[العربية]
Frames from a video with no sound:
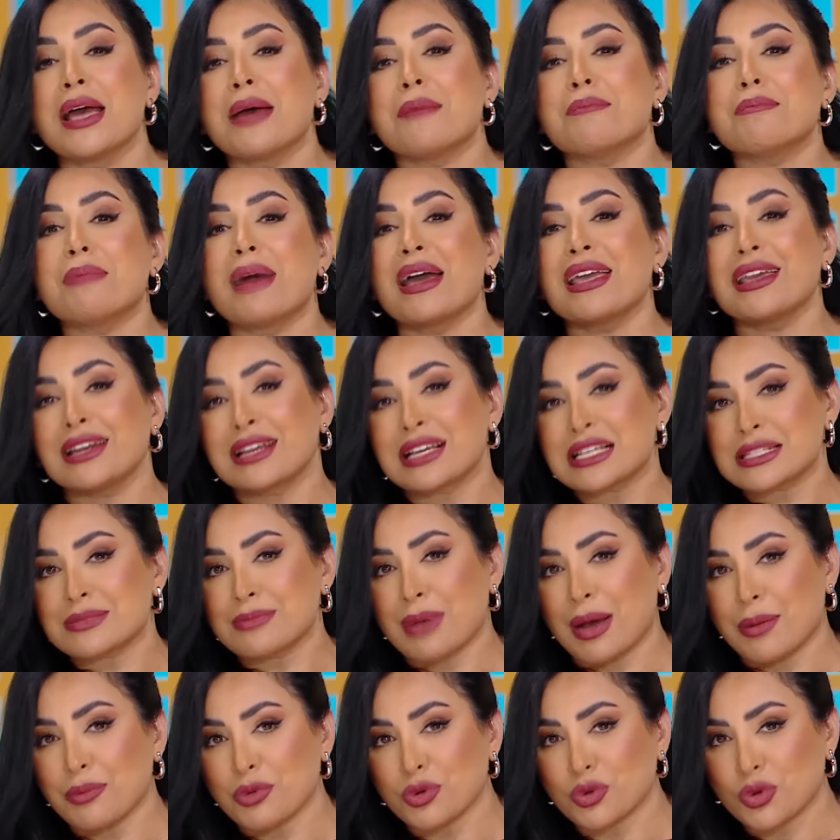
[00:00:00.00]
ما ينقص
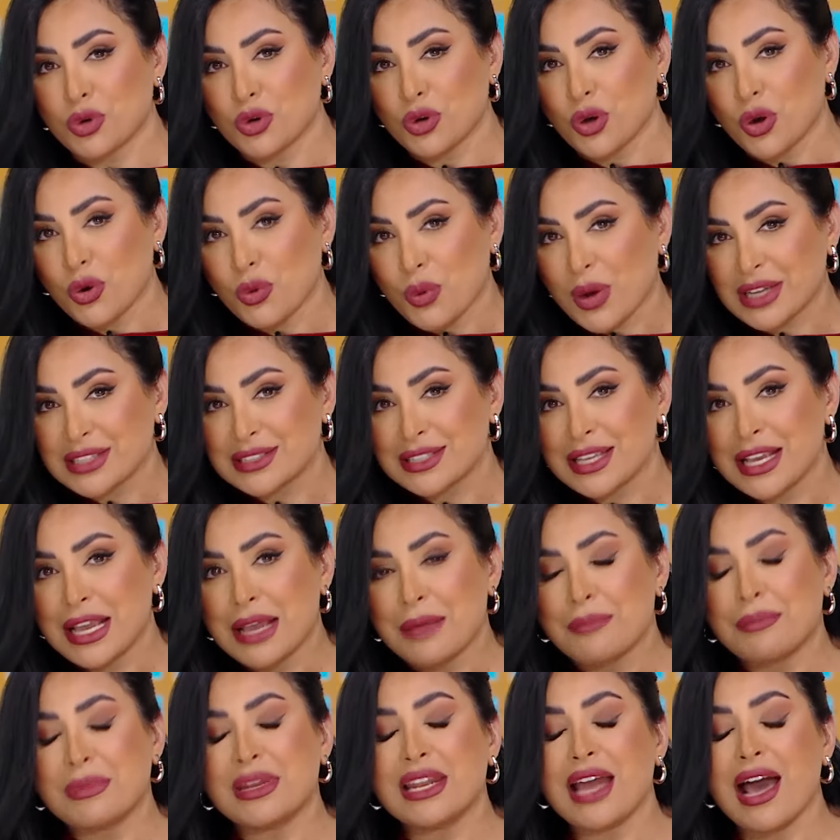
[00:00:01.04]
مع مرور الوقت
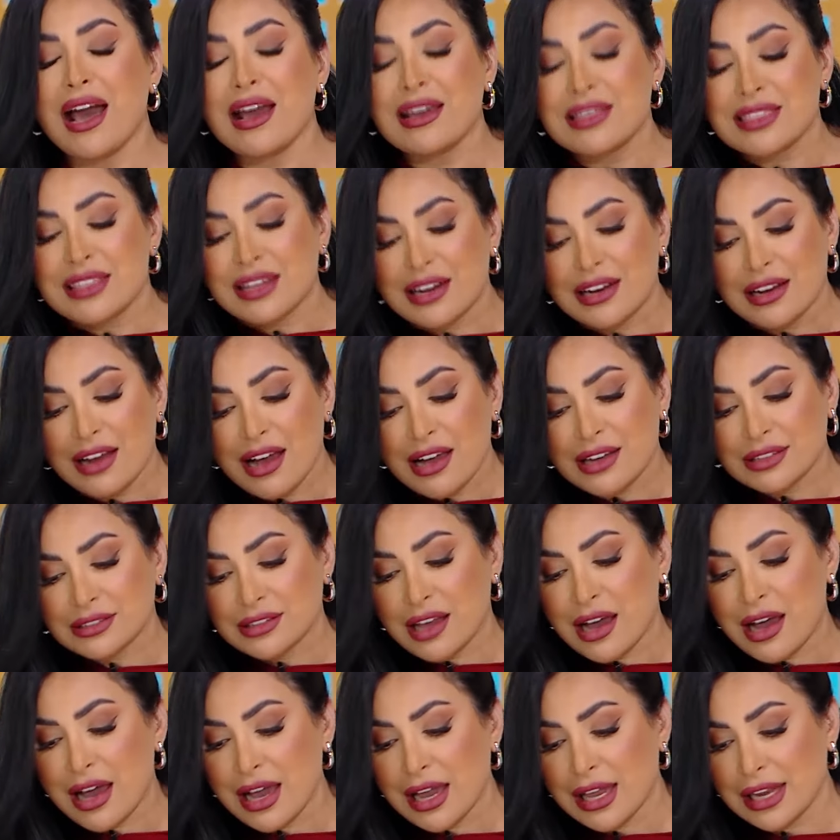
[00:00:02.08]
من أكثر
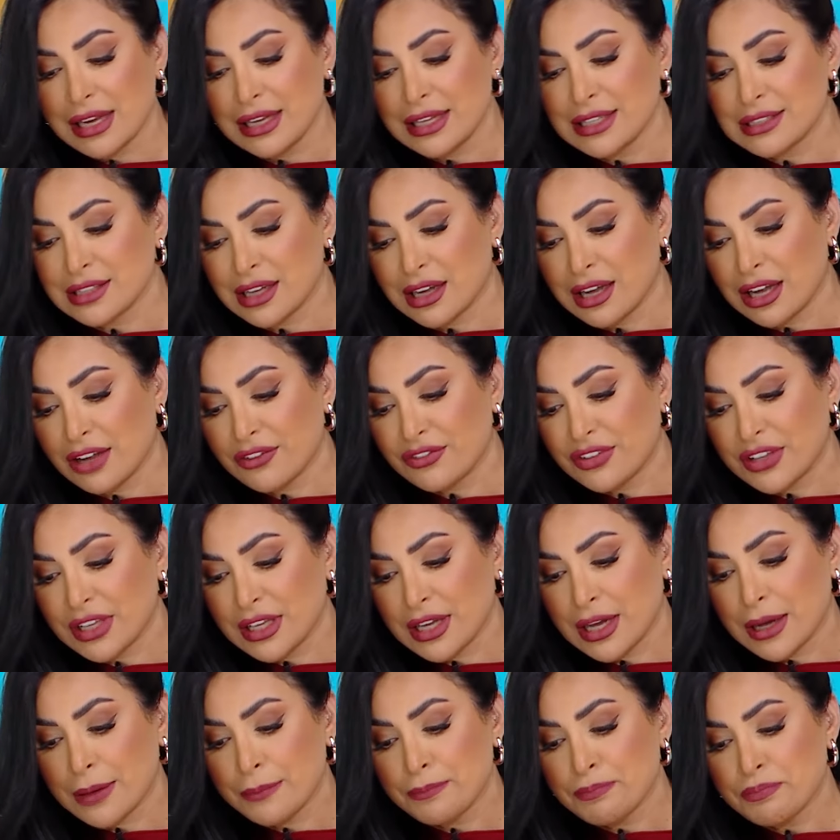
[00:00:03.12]
الأخطاء اللي تقع
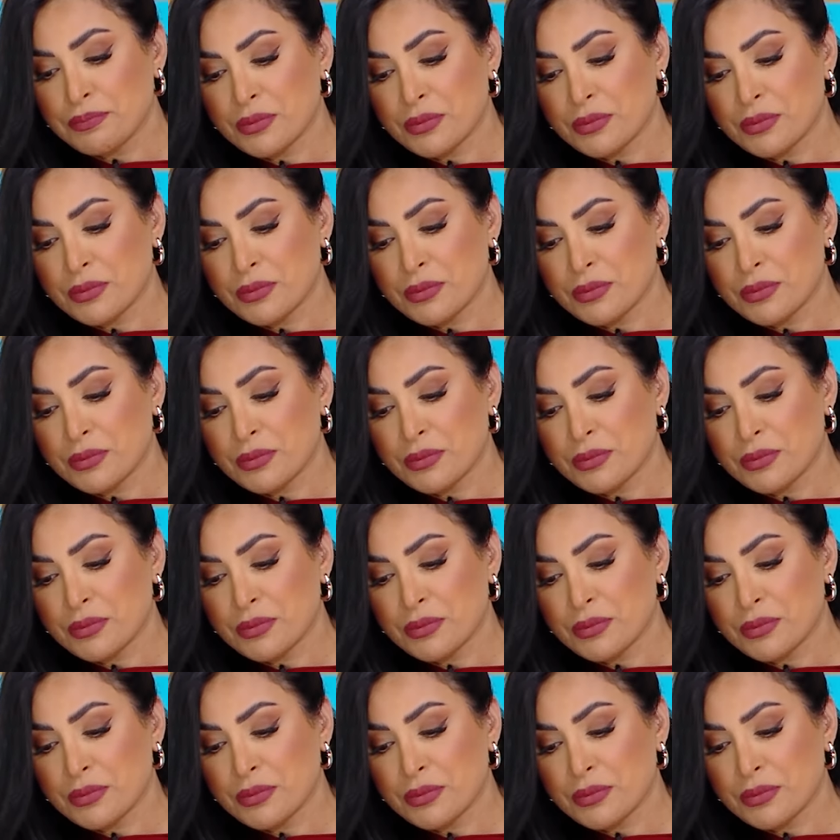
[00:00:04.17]
فيها